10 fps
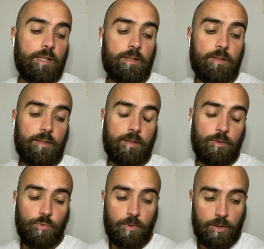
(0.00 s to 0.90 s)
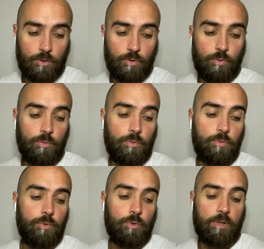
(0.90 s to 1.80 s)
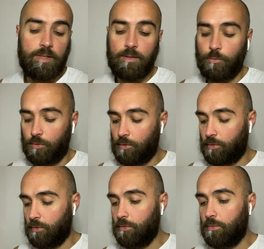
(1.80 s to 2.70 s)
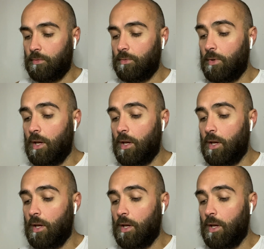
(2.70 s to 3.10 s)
intuitions, dans les émotions,